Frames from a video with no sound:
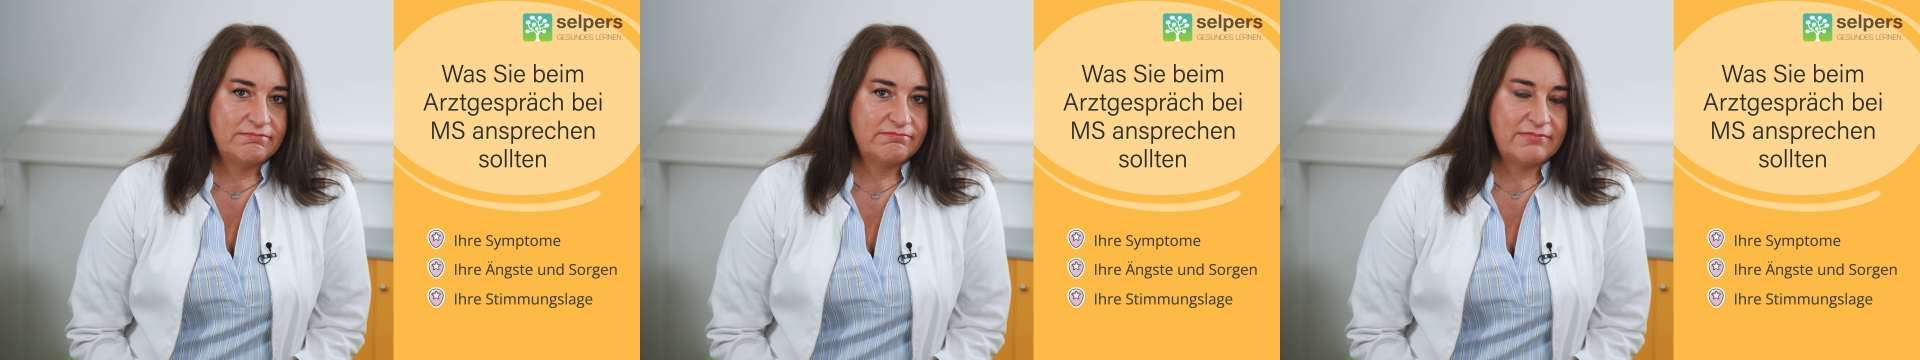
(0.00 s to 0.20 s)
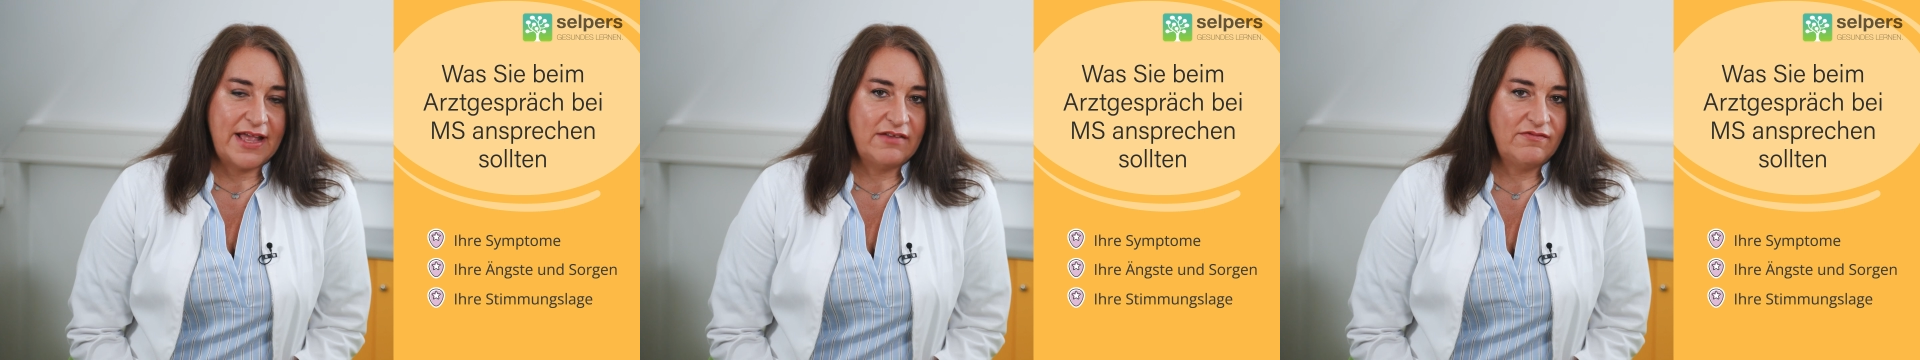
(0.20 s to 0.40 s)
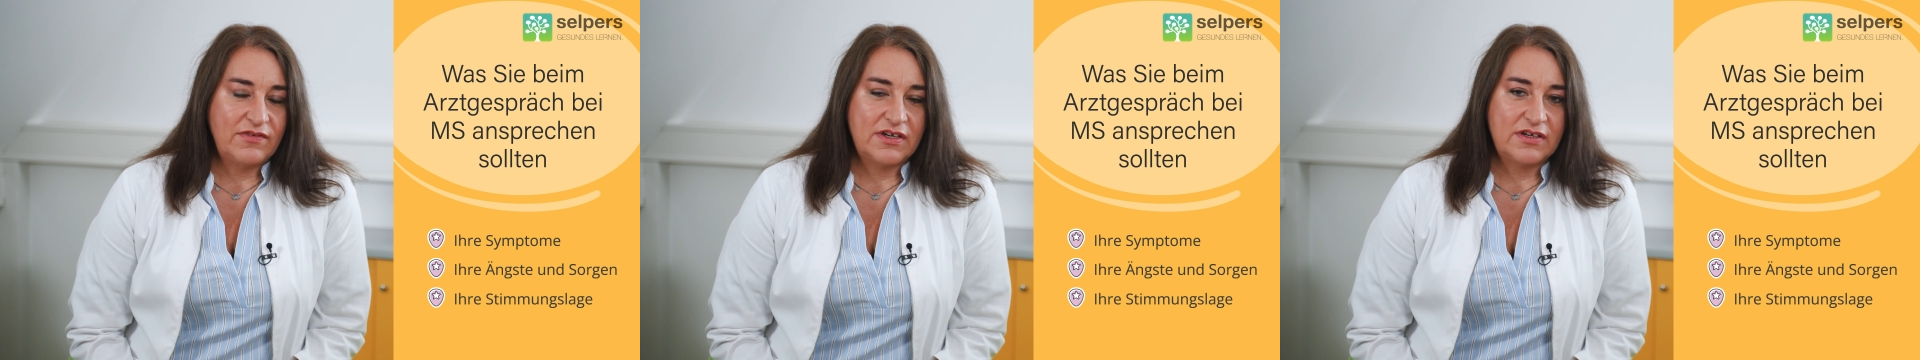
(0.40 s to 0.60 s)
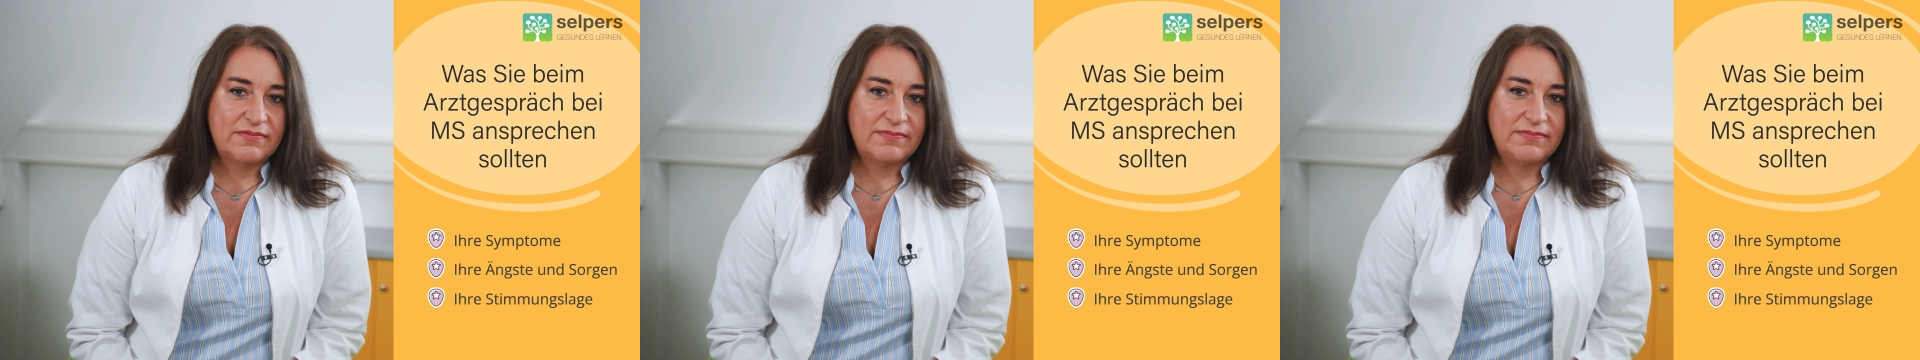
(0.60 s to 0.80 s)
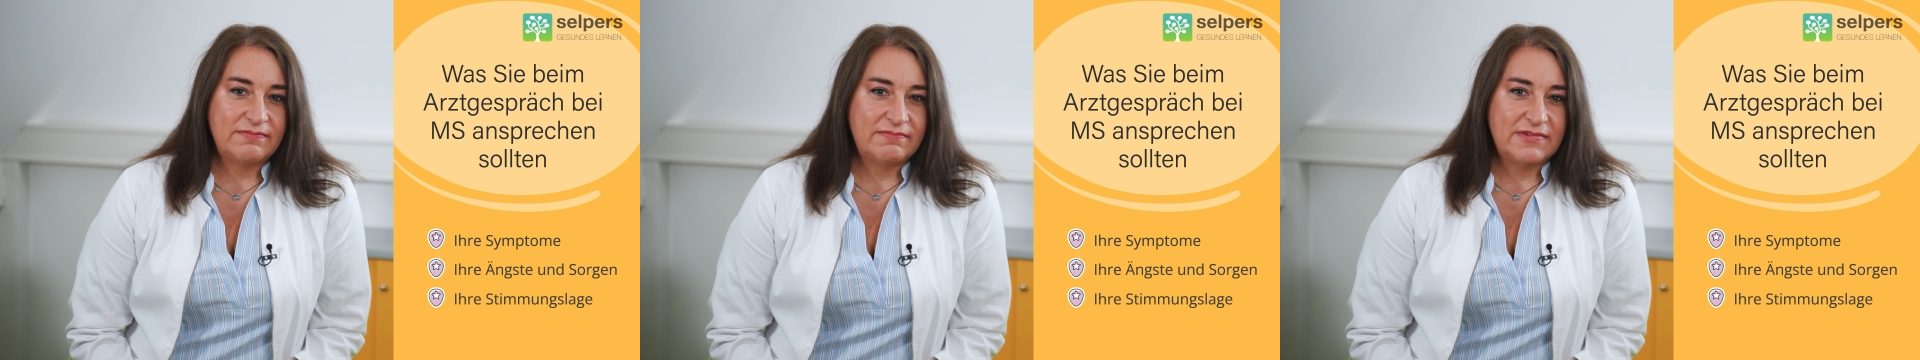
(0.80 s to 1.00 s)
Einfach,
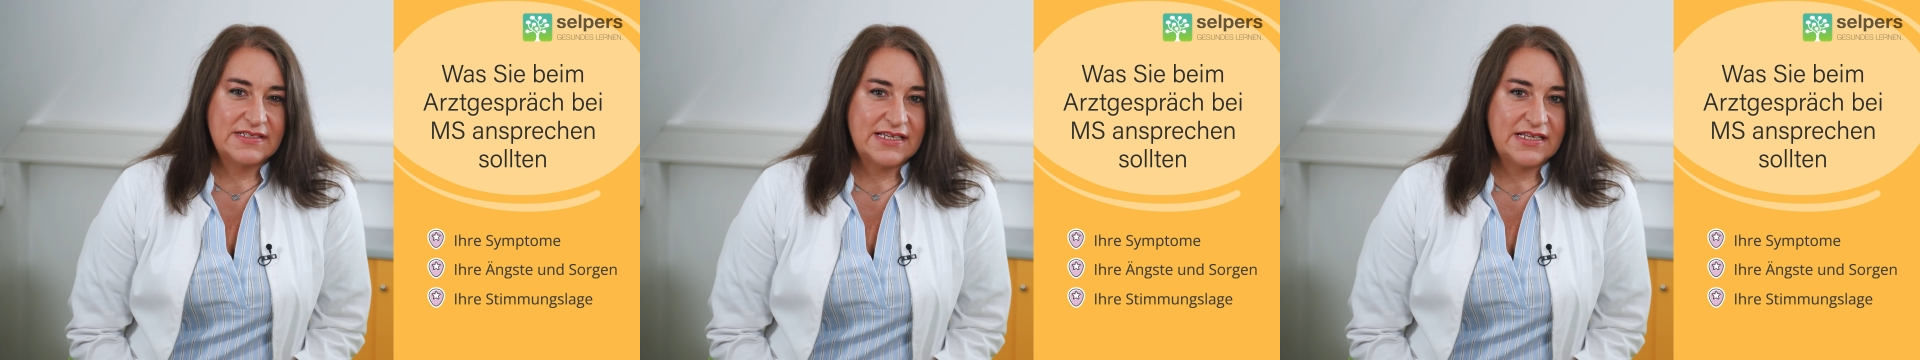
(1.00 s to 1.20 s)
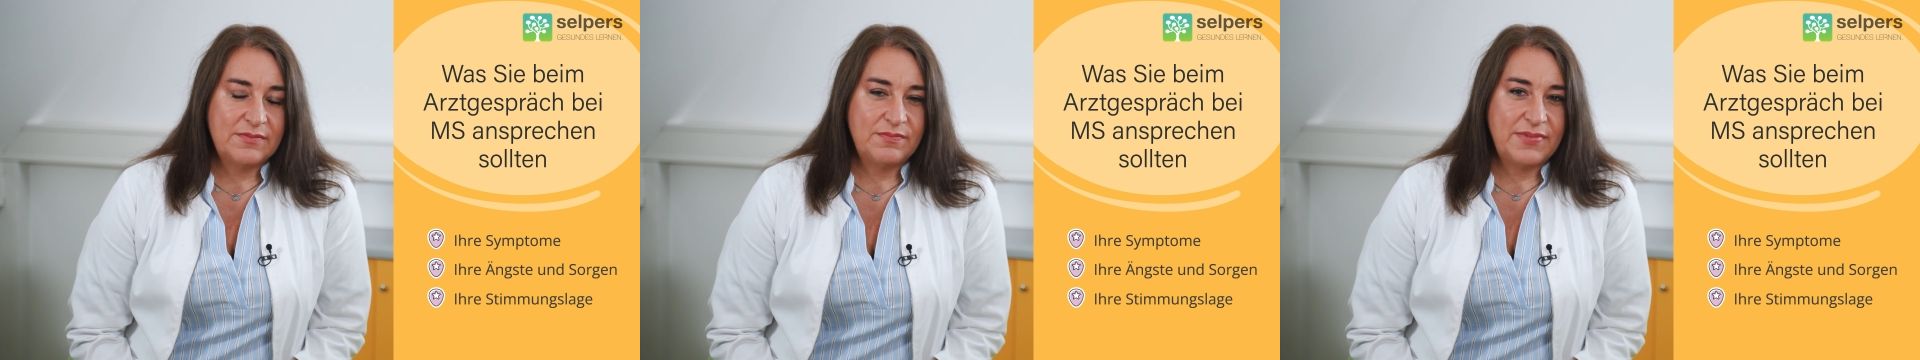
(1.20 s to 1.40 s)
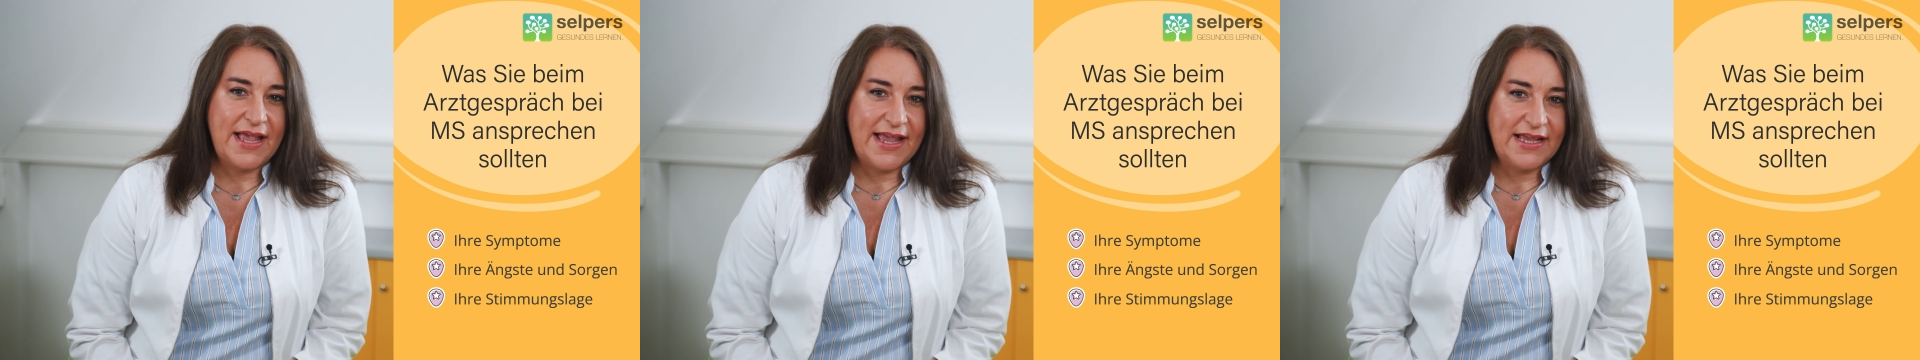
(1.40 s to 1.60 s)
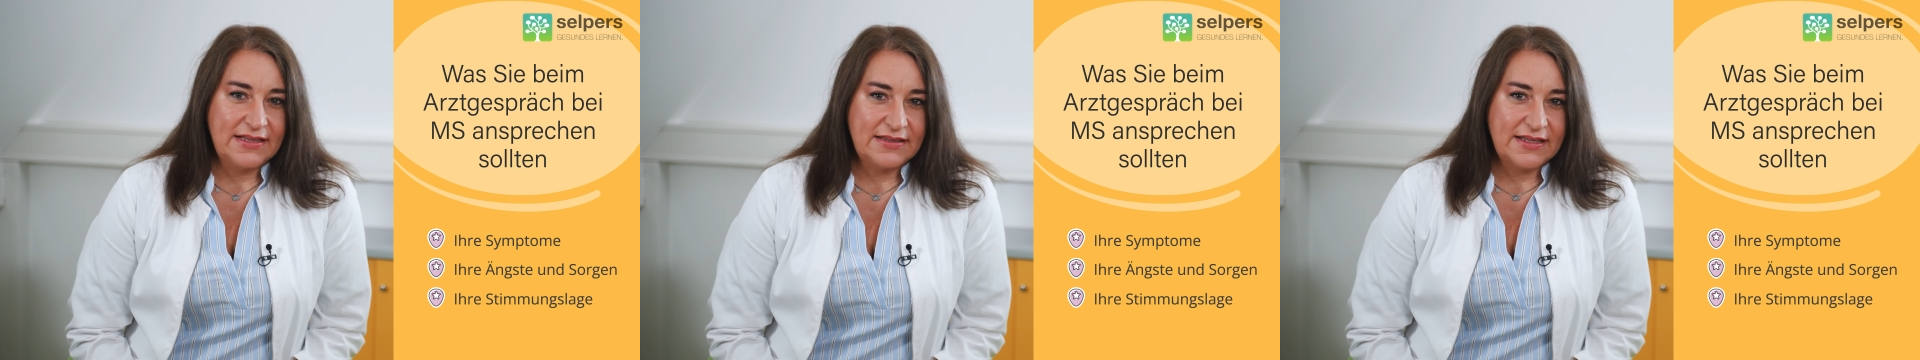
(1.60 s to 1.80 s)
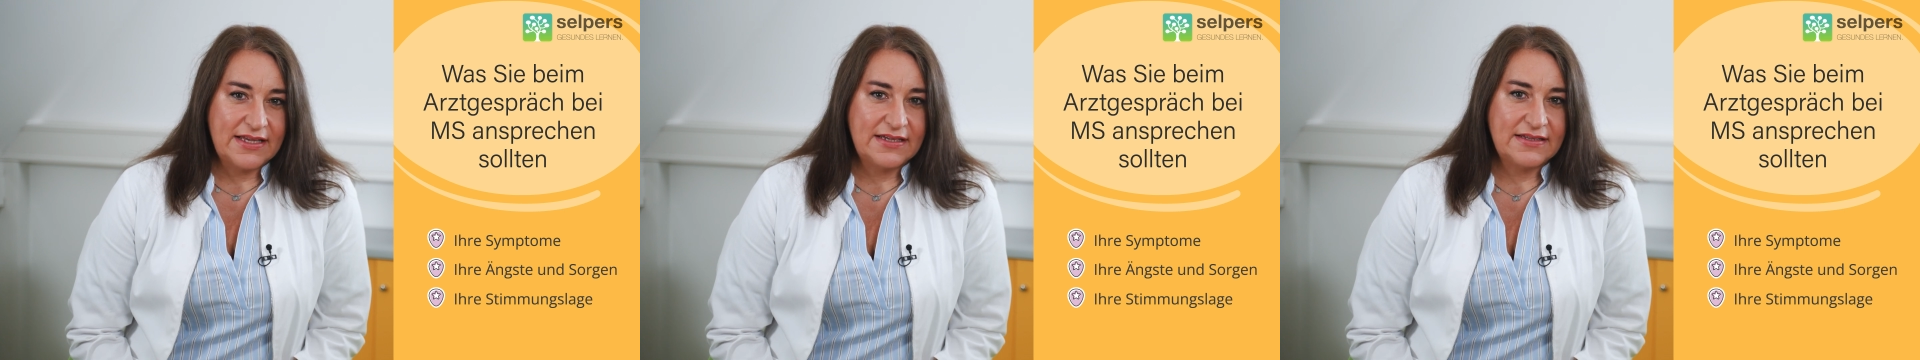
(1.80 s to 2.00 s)
was einem
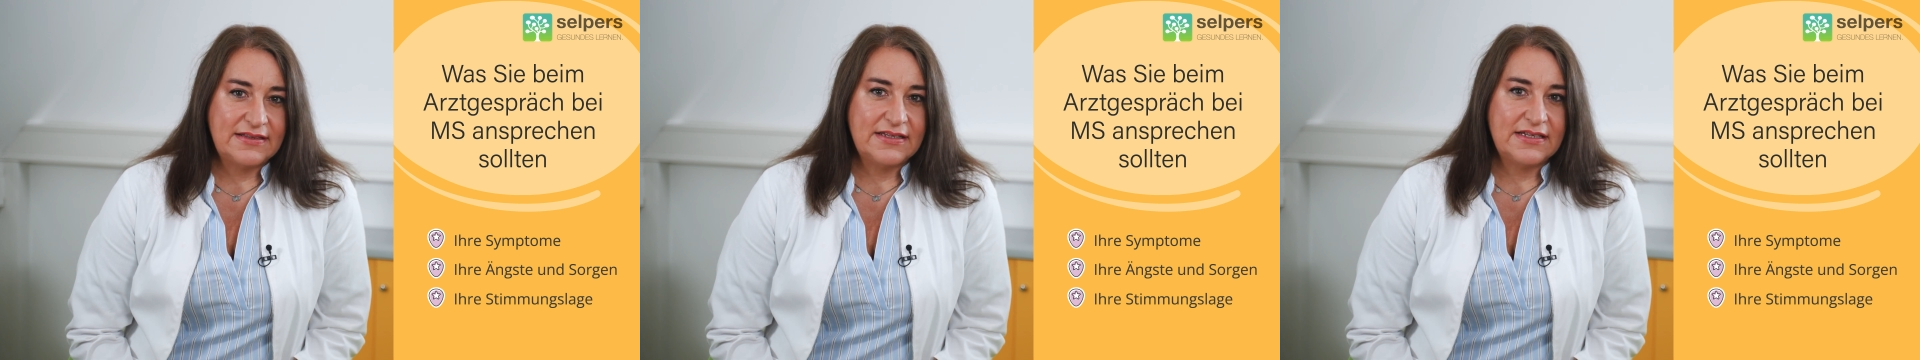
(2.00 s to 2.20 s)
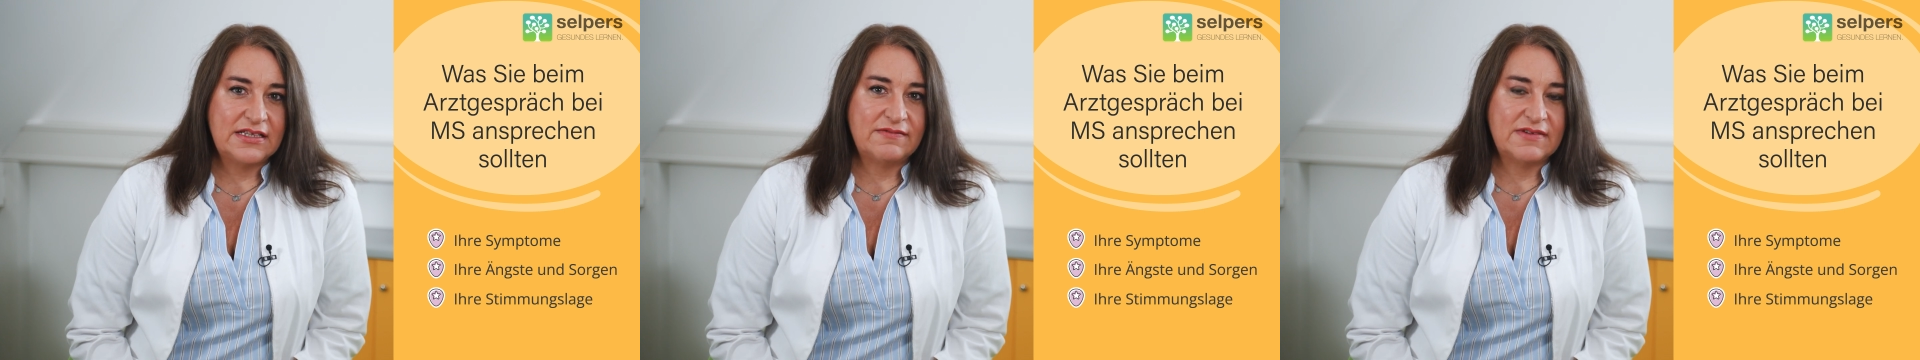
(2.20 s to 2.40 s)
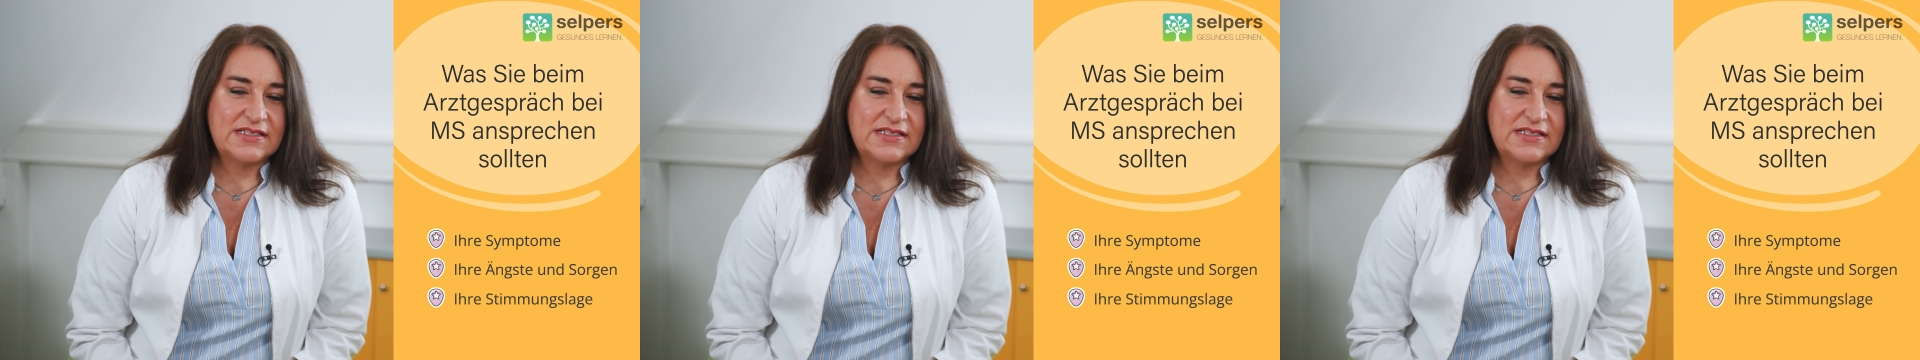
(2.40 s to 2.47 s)
beeinträchtigt,